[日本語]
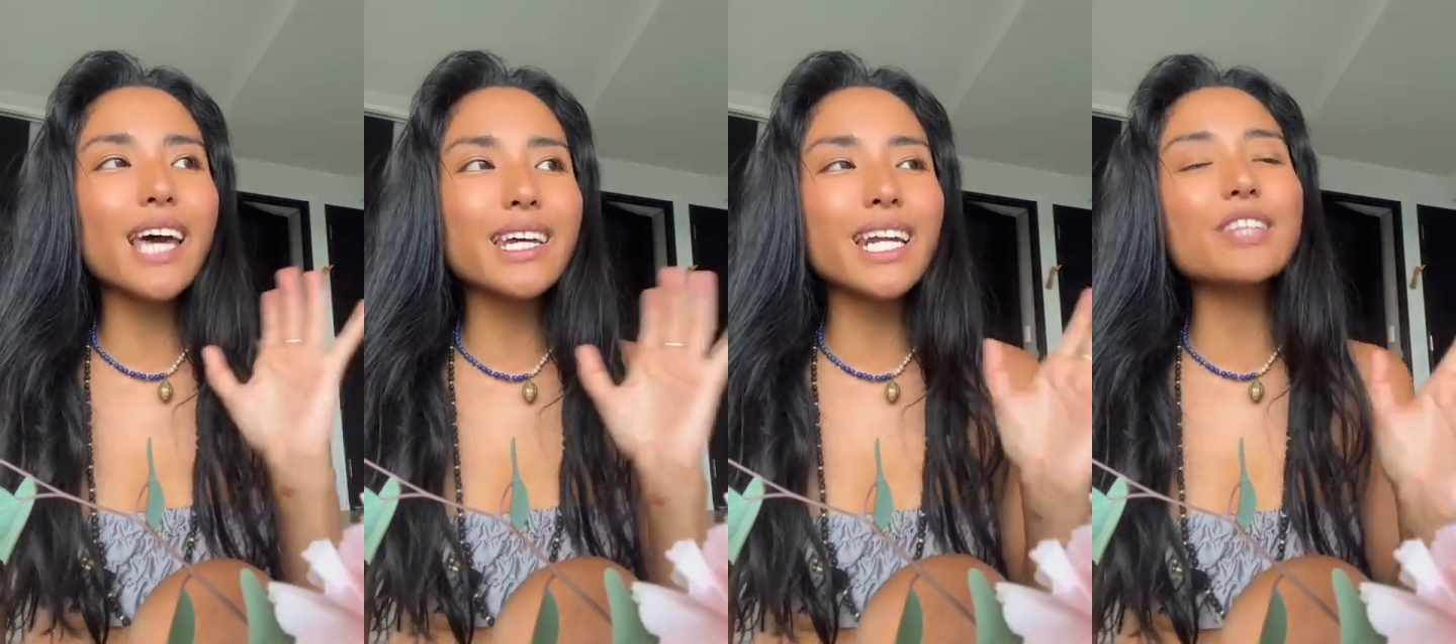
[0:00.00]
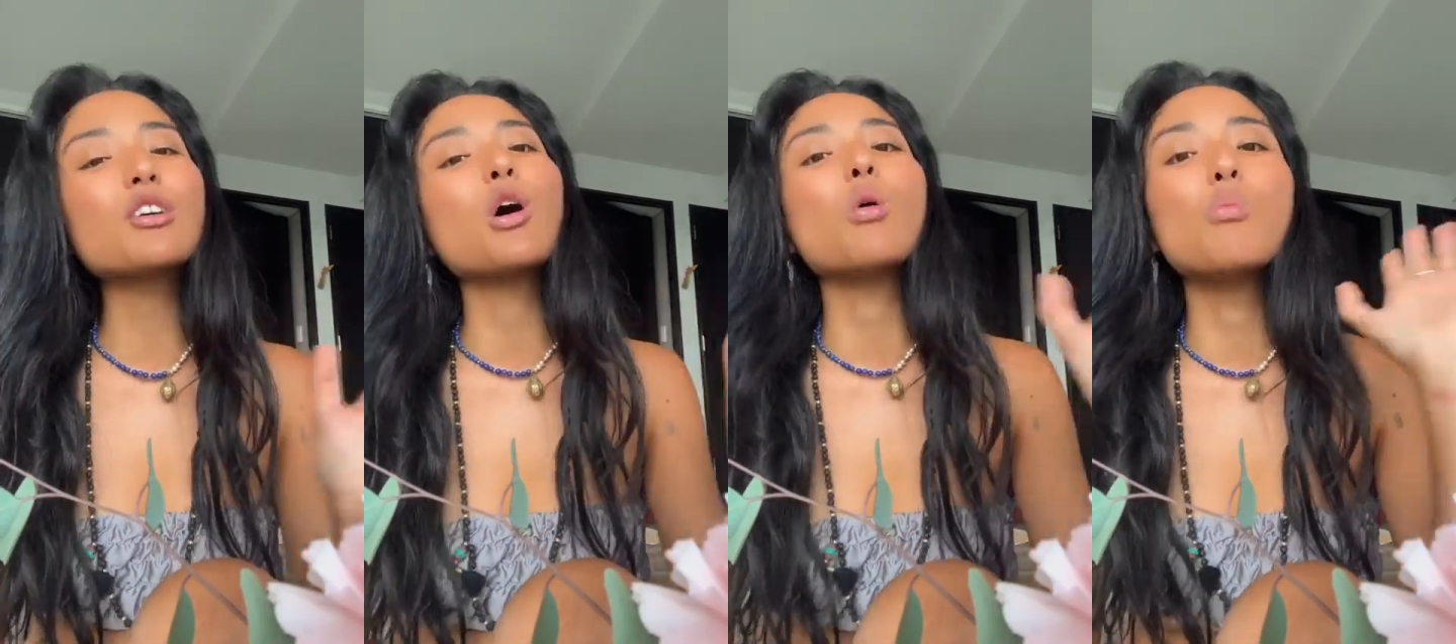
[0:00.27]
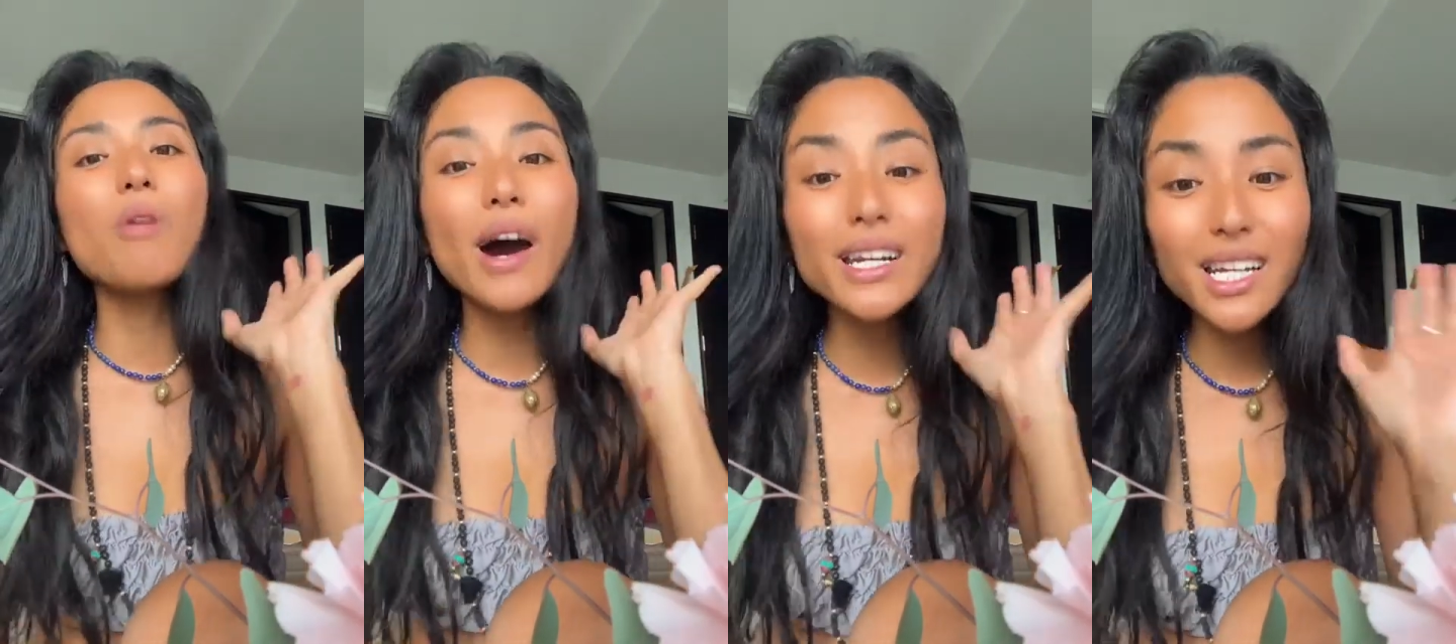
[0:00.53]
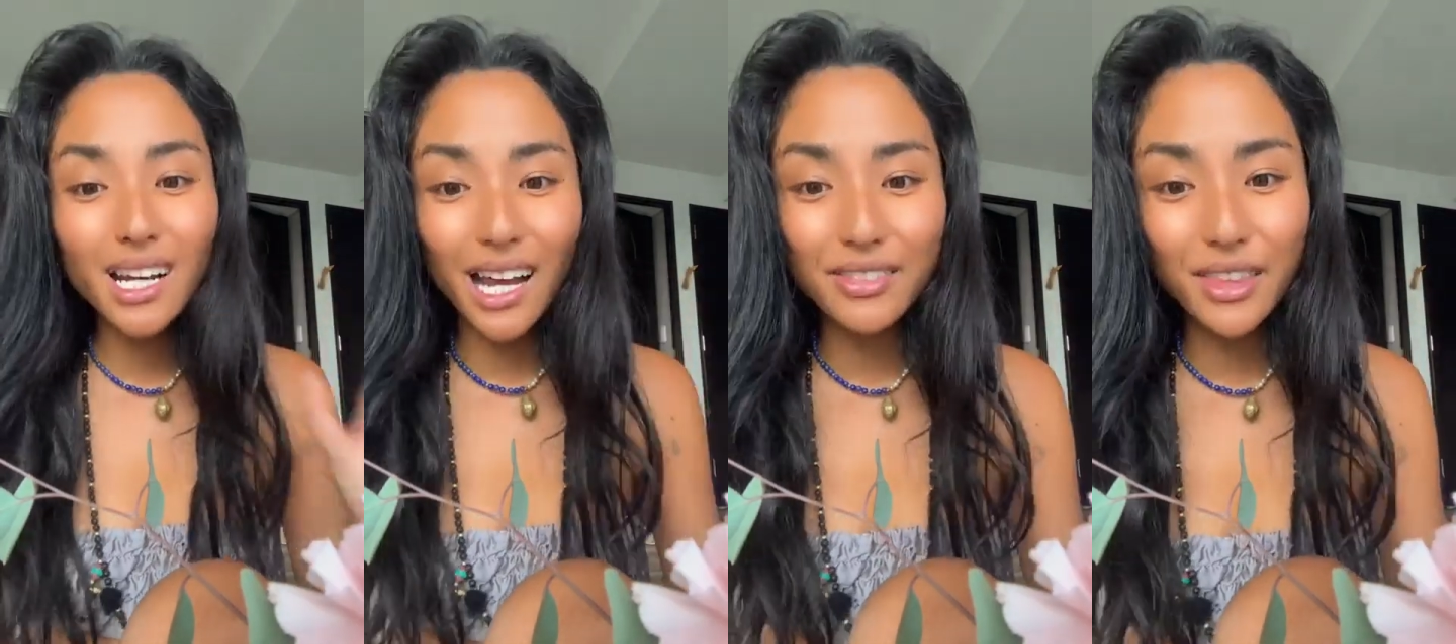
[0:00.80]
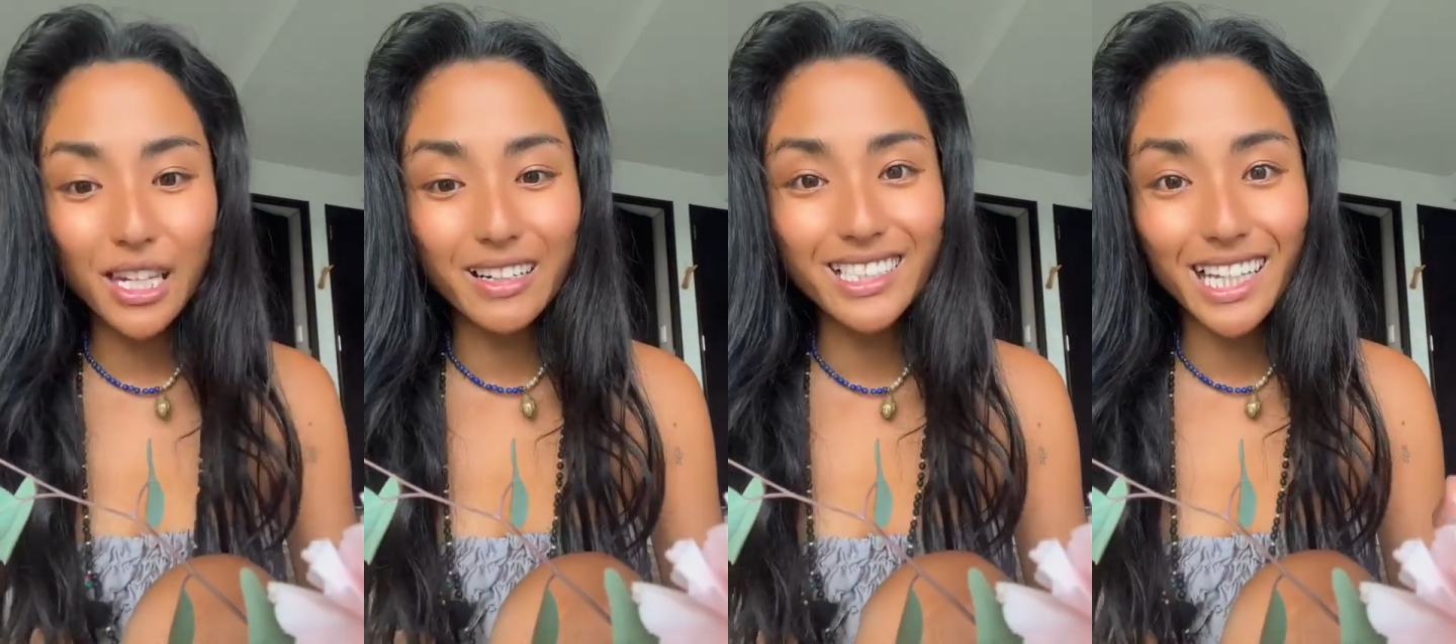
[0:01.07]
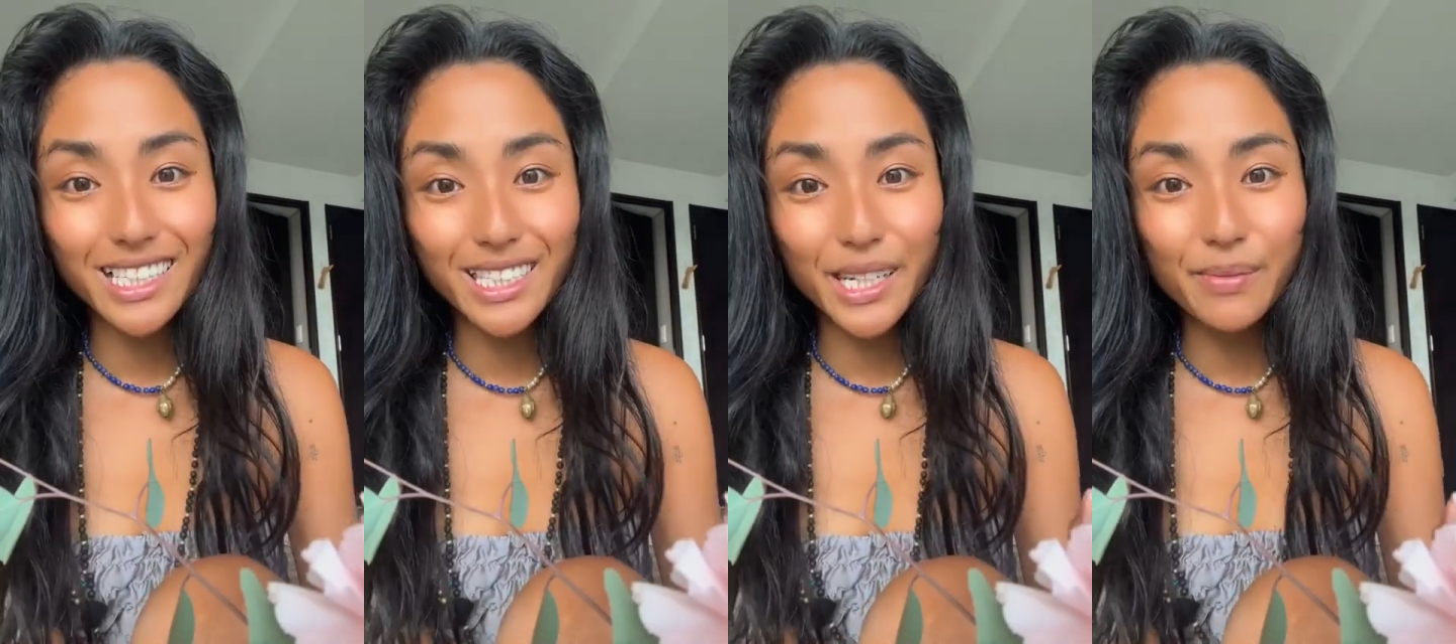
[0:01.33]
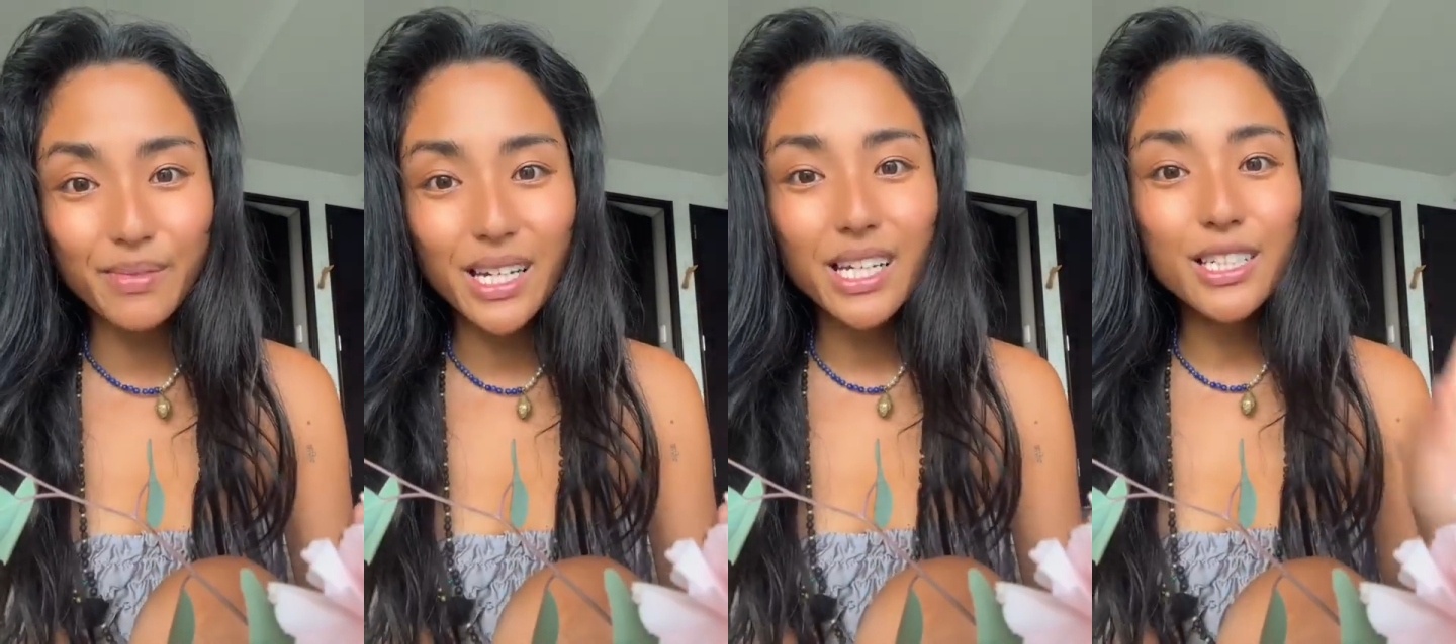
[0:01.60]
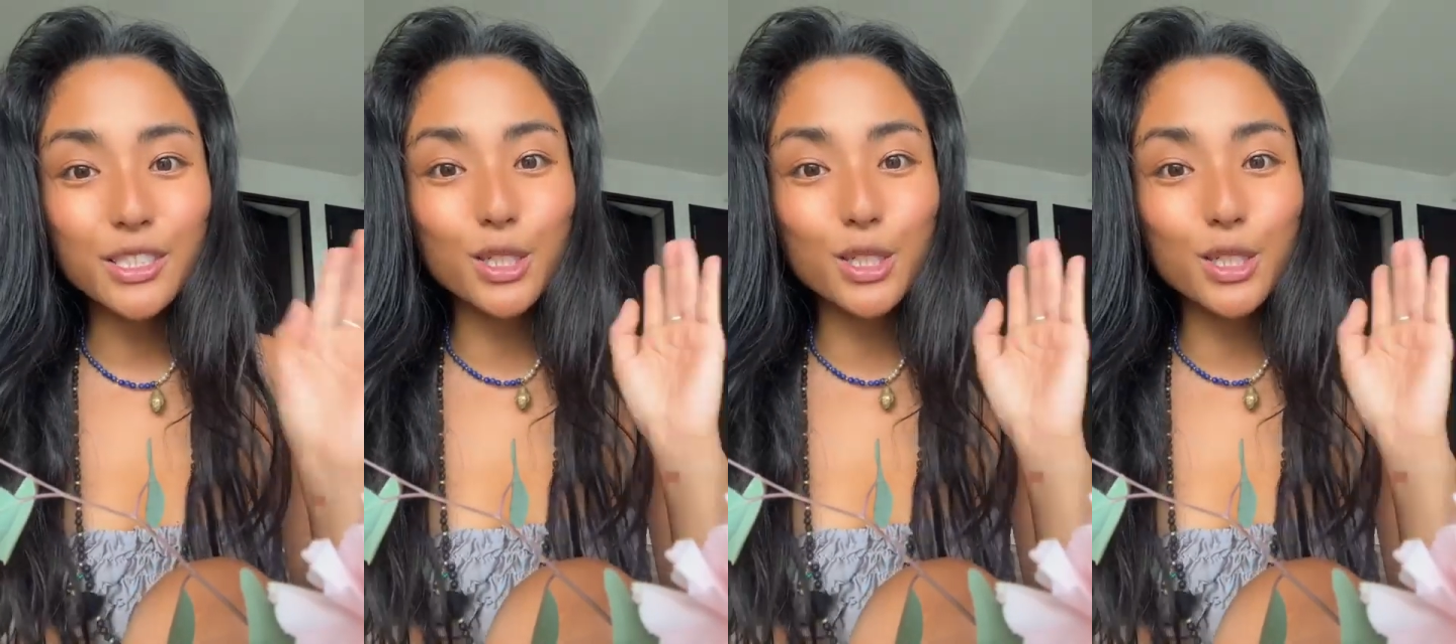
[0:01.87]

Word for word: 在だとは思わなかったの、私。